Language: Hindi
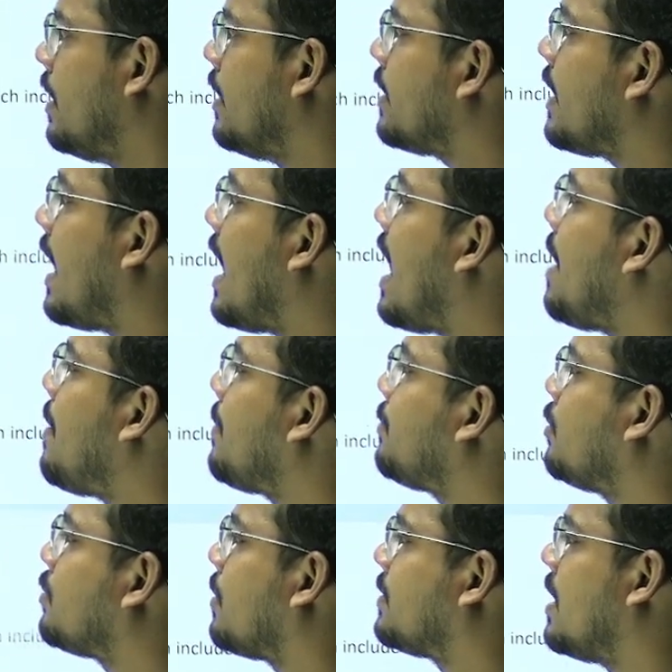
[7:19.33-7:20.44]
ठीक है अब अब जो
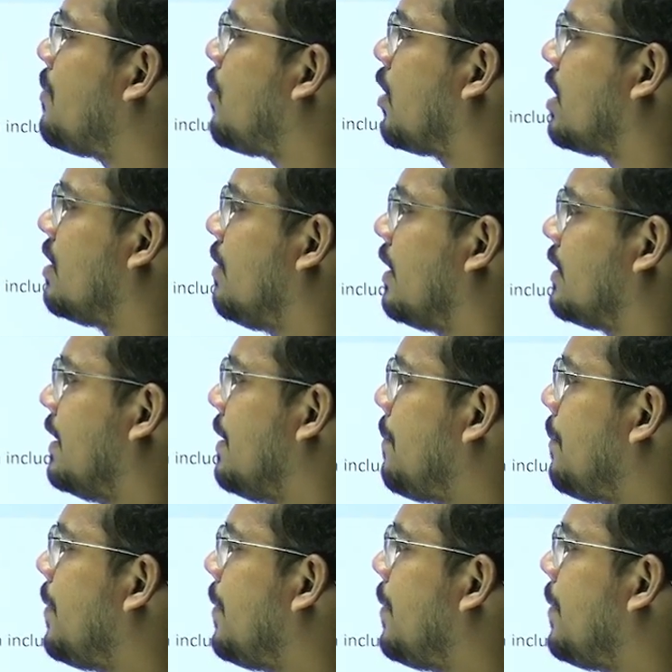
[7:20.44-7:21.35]
सबसे इंपॉर्टेंट बात है